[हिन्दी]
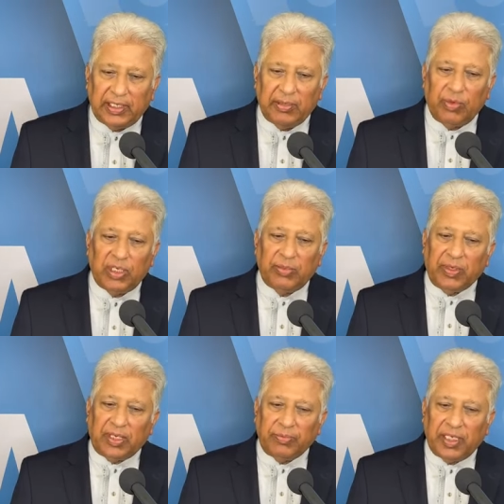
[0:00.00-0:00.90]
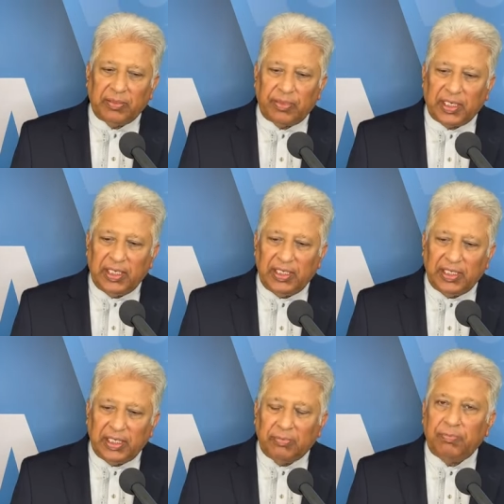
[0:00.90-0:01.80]
कि मुल्क की बरामदाद बढ़ाने
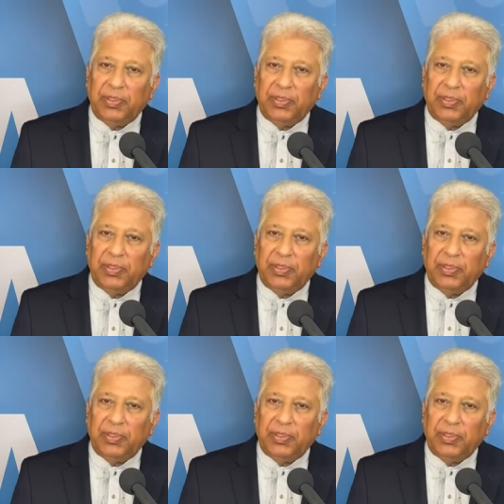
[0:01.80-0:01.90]
के अब